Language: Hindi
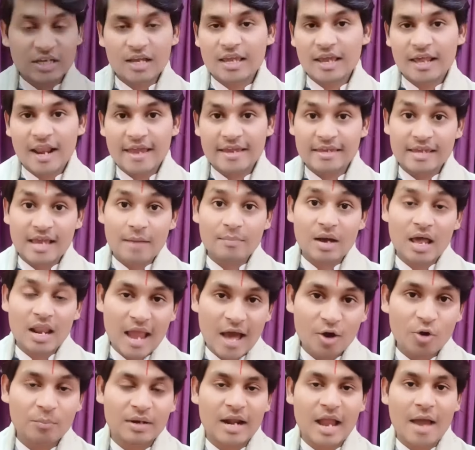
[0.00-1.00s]
कहना है कि आप
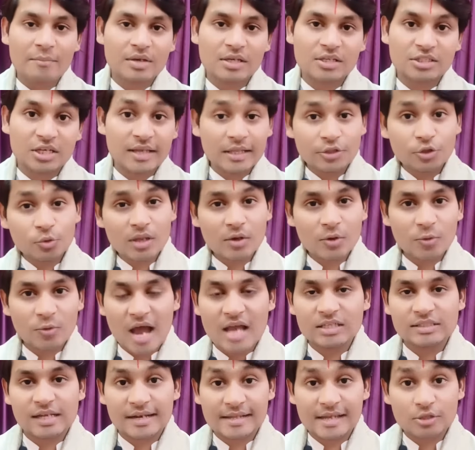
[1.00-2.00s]
अल्लाह को प्रणाम कीजिए यदि उनकी
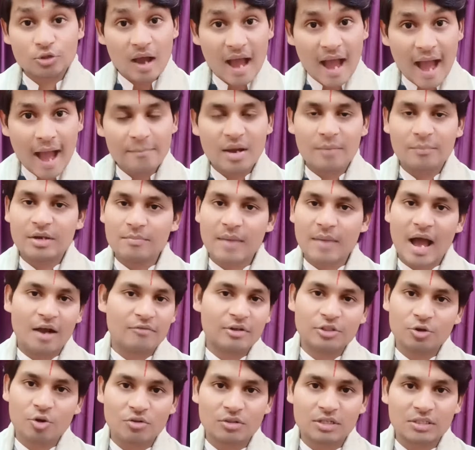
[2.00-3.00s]
कुरान चल रही है तो आप अपनी
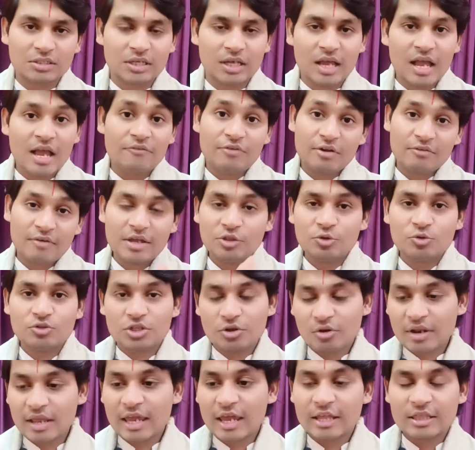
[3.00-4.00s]
भागवत रोक दीजिए फिर वहीं
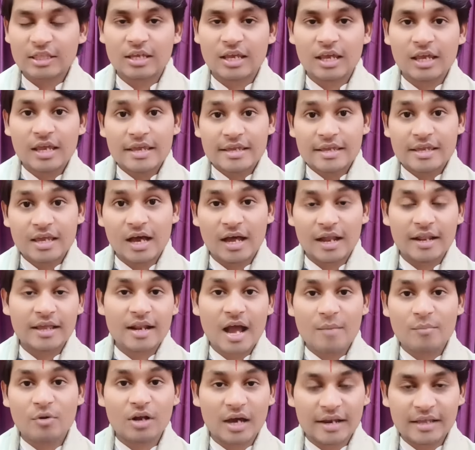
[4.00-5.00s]
दूसरी ओर ये कहती है कि हरे
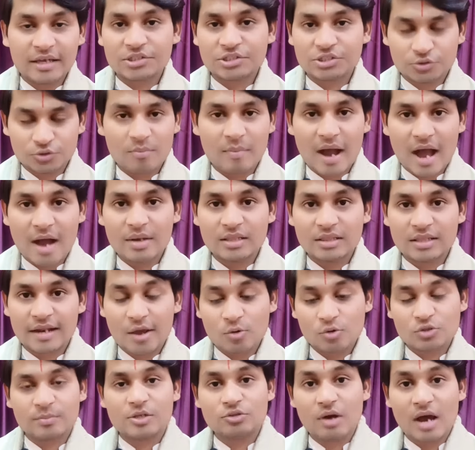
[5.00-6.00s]
राम और हरे कृष्ण जो महामंत्र
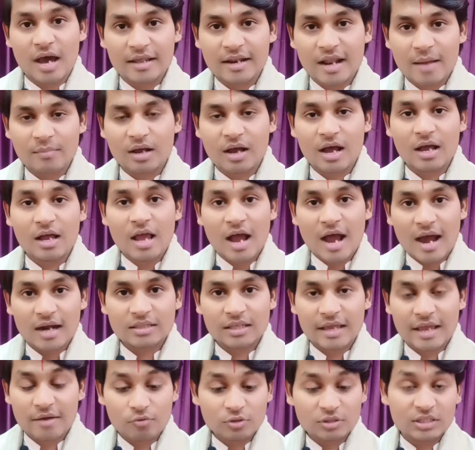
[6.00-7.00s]
है उसमें जो हरे राम का
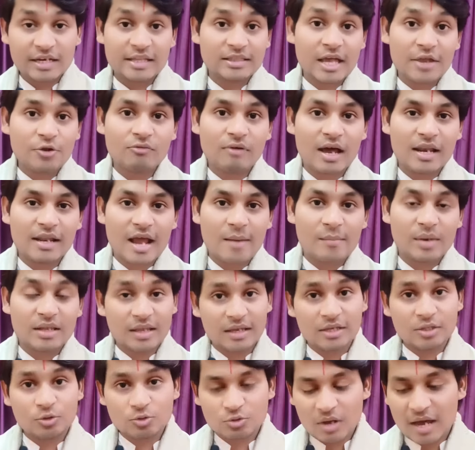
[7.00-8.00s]
अर्थ है वो त्रेता युग वाले राम नहीं
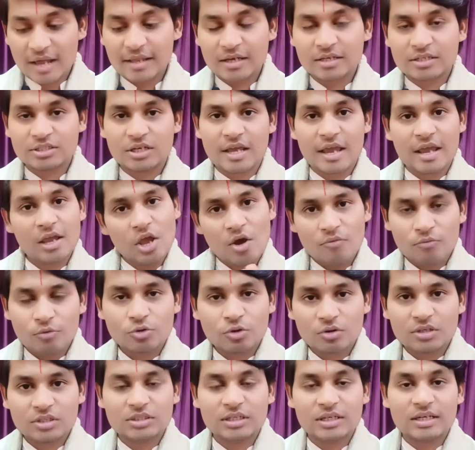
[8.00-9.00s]
है किंतु जो हरे कृष्ण है वो
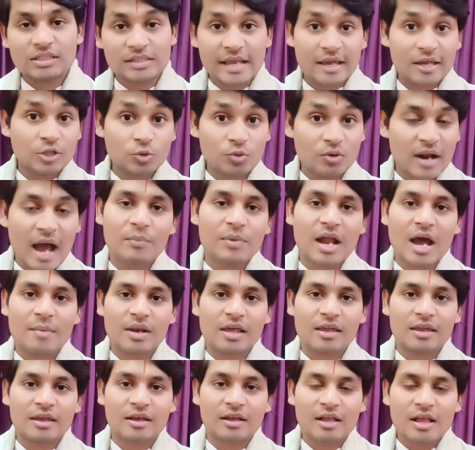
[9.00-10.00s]
तो कृष्ण कृष्ण है किंतु राम राम
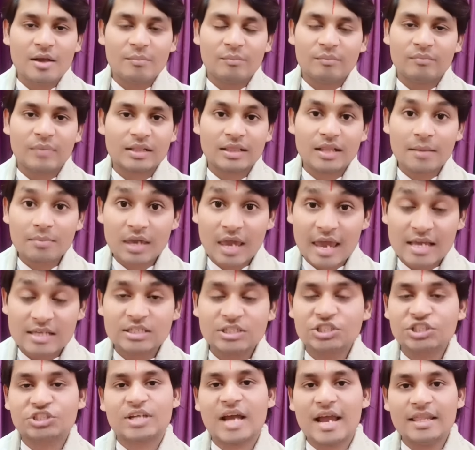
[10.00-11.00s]
नहीं है मतलब
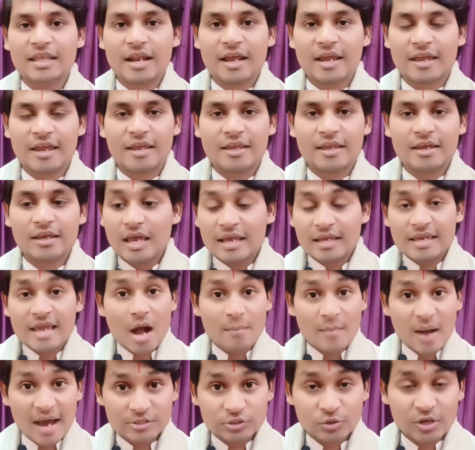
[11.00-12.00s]
कैसी शिक्षाएं दे रहे हैं ये कि
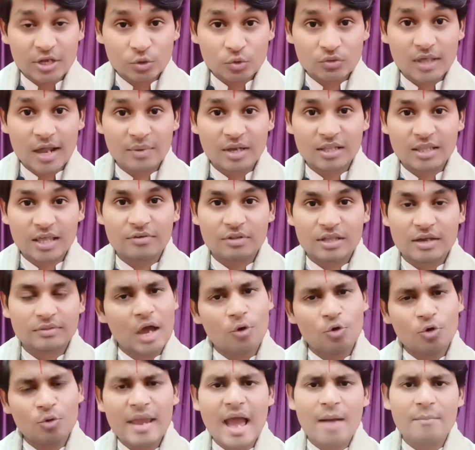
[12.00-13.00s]
हमारे जो हिंदू धर्म के देवी
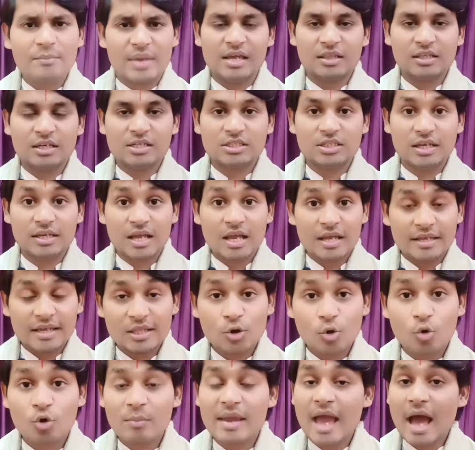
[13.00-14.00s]
देवता उनमें आप भेद कीजिए
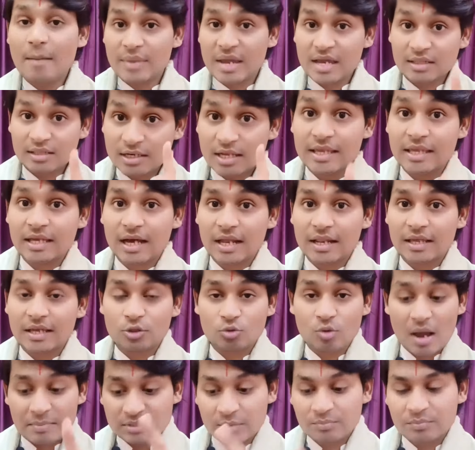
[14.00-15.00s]
यदि उनमें आप भेद नहीं करेंगे
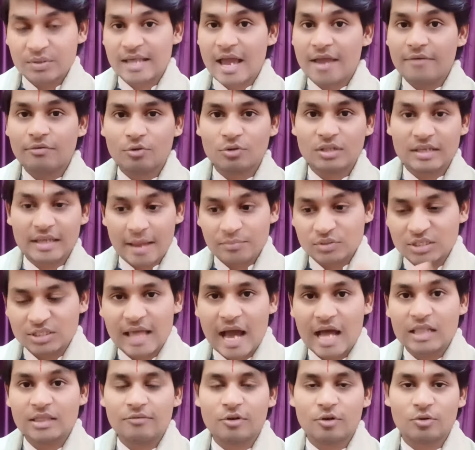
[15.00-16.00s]
तो आप संप्रदाय विरोधी हैं आप
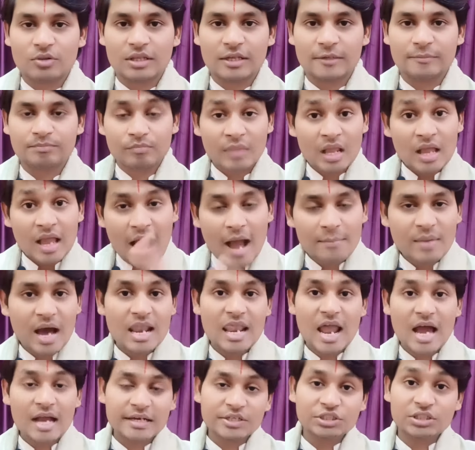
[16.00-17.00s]
सिद्धांत विरोधी हैं आप
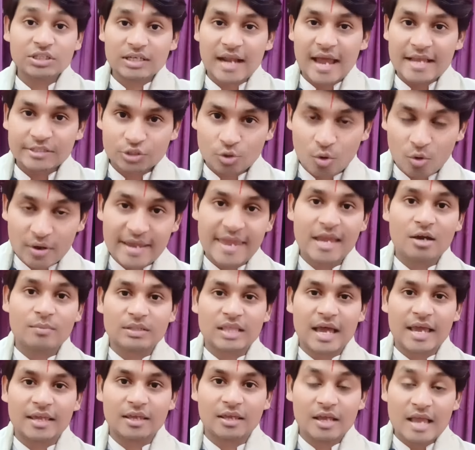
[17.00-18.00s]
अल्लाह कृष्ण क्राइस्ट को एक
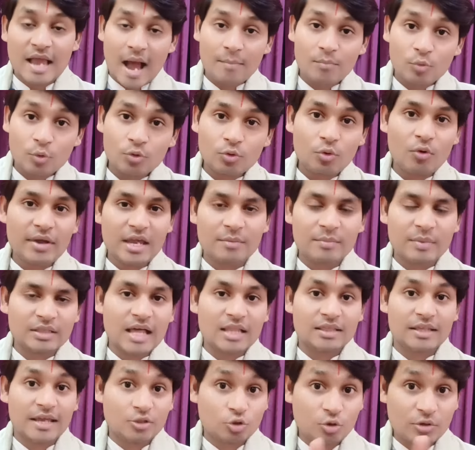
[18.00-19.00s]
बताइए आप उनको एक
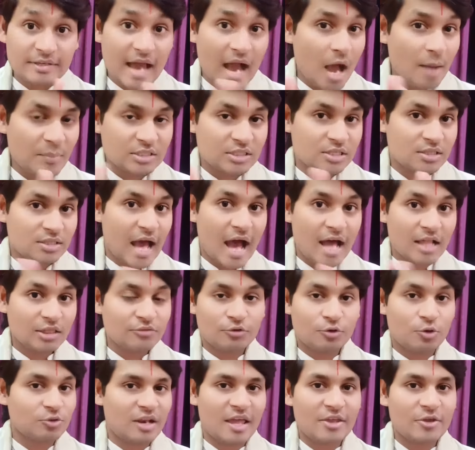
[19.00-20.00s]
बताते हैं तो यहाँ पे सिद्धांत
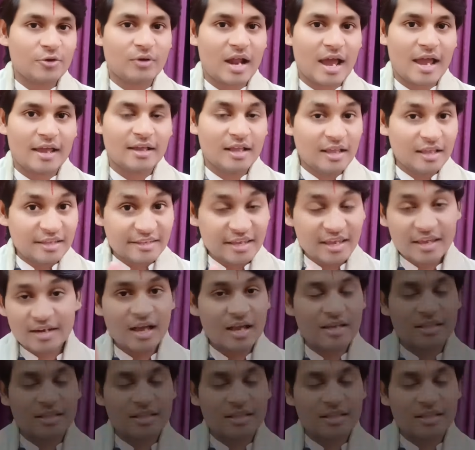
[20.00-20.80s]
विरोध नहीं हो रहा है ये इनका